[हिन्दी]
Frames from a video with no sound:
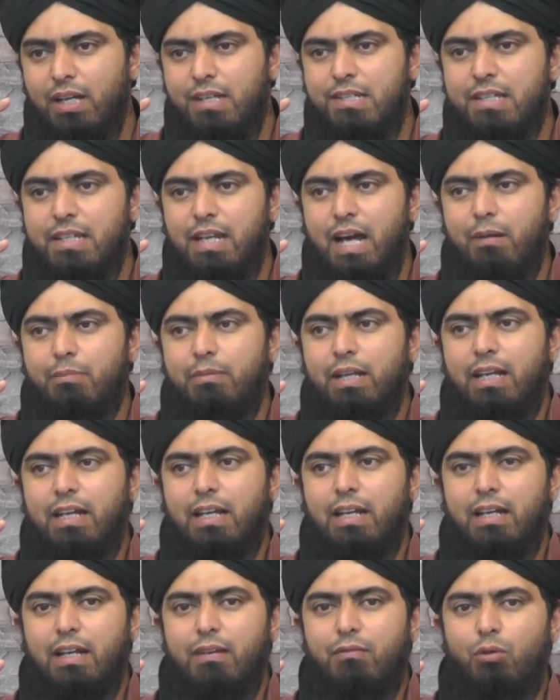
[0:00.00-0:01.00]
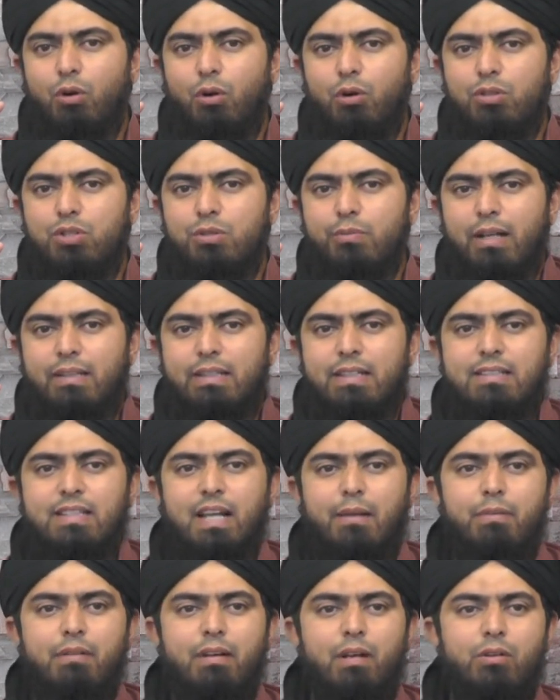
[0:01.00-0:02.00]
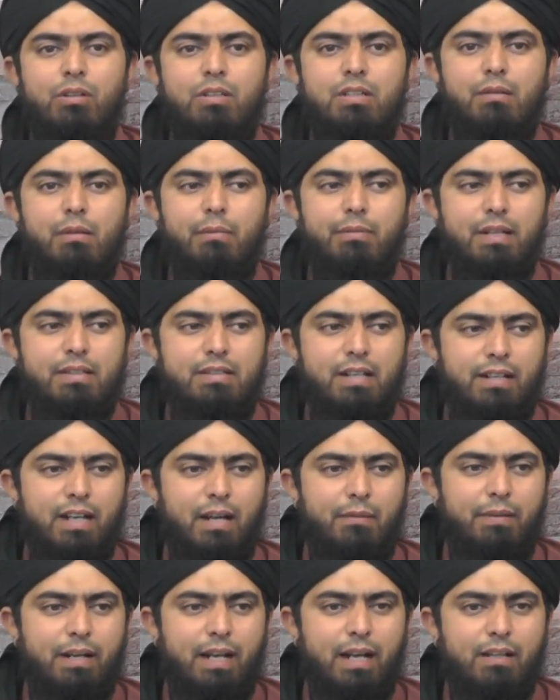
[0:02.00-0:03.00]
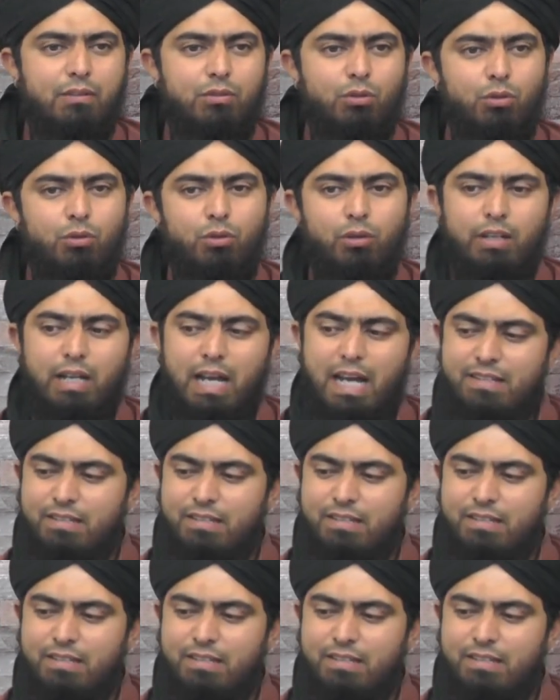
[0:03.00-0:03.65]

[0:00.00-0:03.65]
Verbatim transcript: इसलिए आप देखें कि वो जमात इस्लामी वालों ने जब अपना झंडा बनाया तो उन्होंने